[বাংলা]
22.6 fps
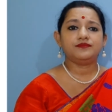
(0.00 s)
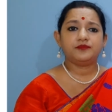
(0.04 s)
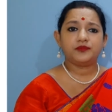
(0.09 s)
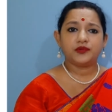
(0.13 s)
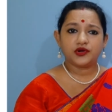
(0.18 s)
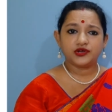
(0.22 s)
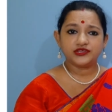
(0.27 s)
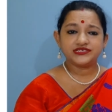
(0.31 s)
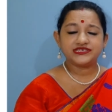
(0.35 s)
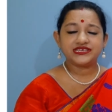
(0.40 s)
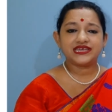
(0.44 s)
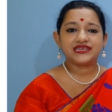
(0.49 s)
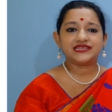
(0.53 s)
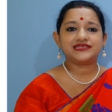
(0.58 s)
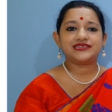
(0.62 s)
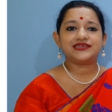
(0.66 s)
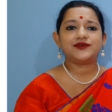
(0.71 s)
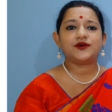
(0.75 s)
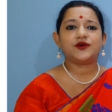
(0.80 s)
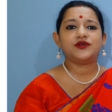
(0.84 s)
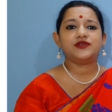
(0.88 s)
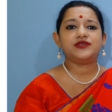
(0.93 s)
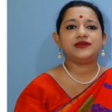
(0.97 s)
পঞ্চায়েতের
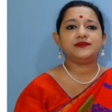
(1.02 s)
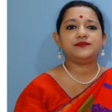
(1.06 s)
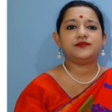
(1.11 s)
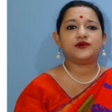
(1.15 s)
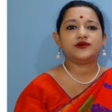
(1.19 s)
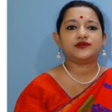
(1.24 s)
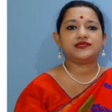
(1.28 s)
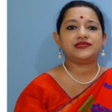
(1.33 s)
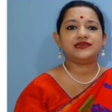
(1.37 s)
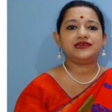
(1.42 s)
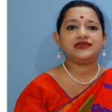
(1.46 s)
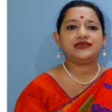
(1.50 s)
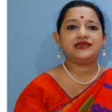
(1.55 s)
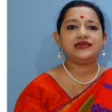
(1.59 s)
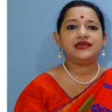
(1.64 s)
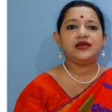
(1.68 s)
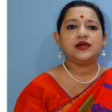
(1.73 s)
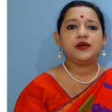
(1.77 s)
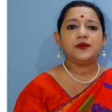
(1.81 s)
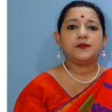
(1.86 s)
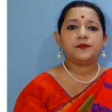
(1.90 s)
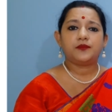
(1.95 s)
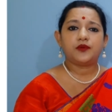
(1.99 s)
অনিবদি
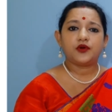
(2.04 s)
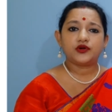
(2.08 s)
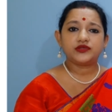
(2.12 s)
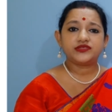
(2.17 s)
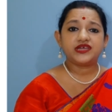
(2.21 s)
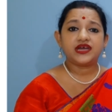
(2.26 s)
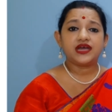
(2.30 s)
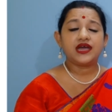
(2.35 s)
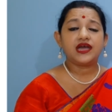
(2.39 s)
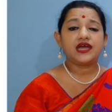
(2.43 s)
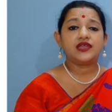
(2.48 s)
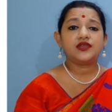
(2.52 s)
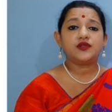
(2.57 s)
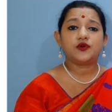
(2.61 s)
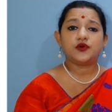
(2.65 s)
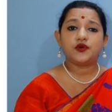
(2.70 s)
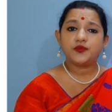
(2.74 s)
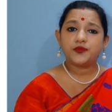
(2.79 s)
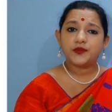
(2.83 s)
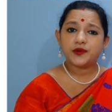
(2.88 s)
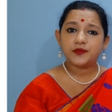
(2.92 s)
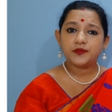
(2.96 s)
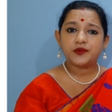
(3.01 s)
প্রধান
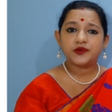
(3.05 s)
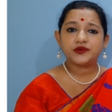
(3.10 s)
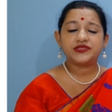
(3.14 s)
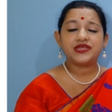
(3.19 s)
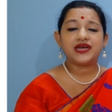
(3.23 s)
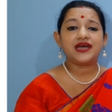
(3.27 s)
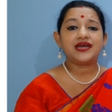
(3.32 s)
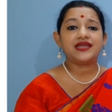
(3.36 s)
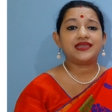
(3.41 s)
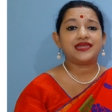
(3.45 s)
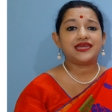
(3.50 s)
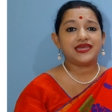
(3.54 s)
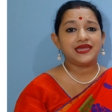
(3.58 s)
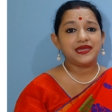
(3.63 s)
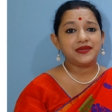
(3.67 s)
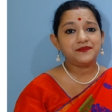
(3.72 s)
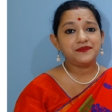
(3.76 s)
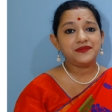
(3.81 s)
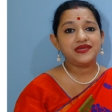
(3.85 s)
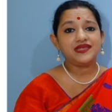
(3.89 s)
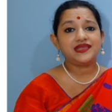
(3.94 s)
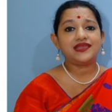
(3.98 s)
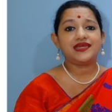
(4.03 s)
উপপ্রধান
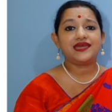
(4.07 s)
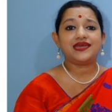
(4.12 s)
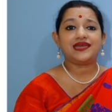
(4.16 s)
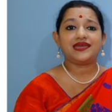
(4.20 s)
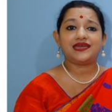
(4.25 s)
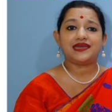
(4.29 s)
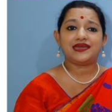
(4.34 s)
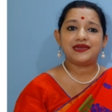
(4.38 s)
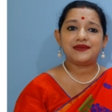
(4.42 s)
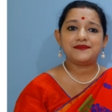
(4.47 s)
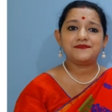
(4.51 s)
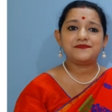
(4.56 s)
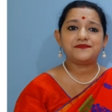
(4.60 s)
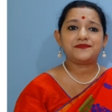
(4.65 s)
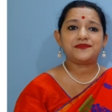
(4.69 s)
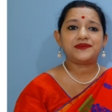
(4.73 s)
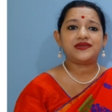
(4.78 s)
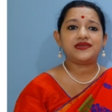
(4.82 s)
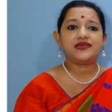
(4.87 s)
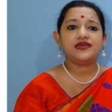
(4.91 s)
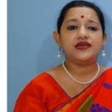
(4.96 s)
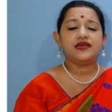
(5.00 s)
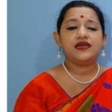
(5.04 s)
এমএলএ
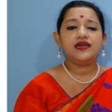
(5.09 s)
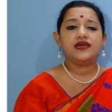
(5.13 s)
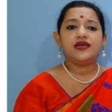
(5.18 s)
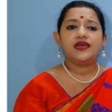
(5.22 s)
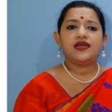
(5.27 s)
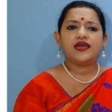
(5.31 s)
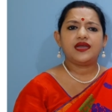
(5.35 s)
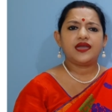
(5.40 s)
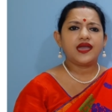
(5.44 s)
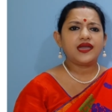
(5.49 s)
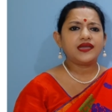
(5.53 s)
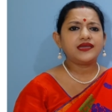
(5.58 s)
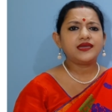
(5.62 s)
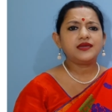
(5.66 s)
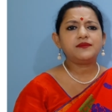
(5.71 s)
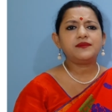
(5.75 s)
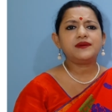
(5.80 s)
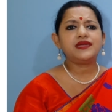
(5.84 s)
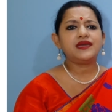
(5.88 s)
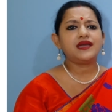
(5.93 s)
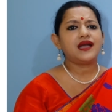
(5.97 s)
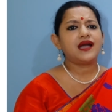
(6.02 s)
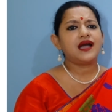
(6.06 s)
এমপি
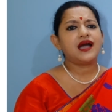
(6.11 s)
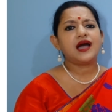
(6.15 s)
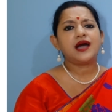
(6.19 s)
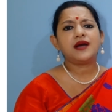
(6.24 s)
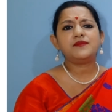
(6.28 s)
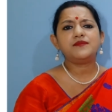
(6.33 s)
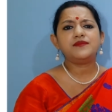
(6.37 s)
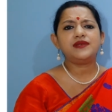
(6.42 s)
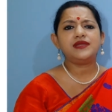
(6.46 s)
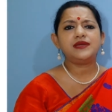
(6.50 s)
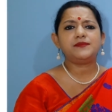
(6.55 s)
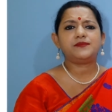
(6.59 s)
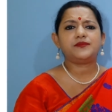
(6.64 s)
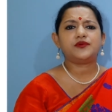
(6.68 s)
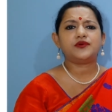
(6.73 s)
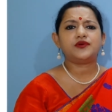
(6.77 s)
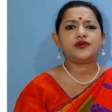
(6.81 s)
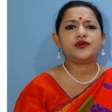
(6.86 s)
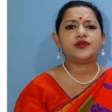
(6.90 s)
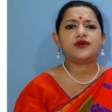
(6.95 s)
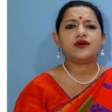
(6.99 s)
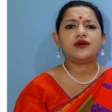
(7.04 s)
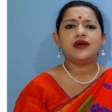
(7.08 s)
একেবারে হামলি
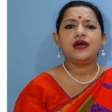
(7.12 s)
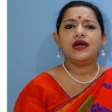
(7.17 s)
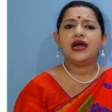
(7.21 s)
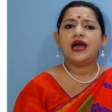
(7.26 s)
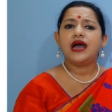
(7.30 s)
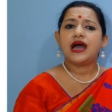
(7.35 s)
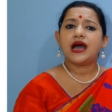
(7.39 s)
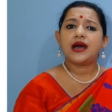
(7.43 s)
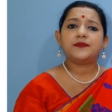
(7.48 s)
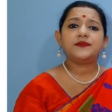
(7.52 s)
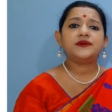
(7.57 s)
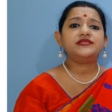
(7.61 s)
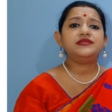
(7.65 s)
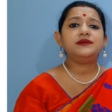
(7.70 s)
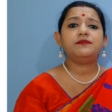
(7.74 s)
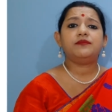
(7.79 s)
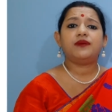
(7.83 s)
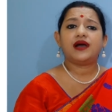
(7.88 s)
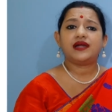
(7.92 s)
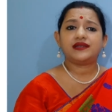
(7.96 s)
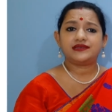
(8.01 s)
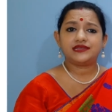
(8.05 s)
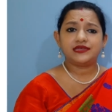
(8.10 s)
পড়ল আমাদের
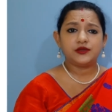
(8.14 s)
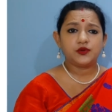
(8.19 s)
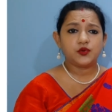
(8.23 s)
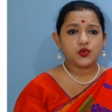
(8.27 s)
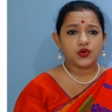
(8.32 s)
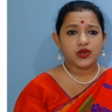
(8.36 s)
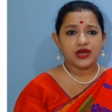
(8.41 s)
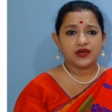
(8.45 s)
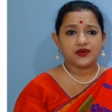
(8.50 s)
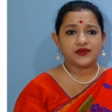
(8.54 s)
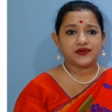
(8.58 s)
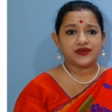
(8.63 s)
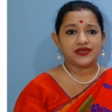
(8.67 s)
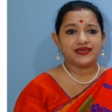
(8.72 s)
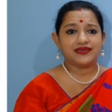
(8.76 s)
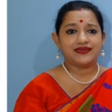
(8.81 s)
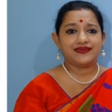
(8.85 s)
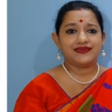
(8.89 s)
মাটি কুড়া ঘরে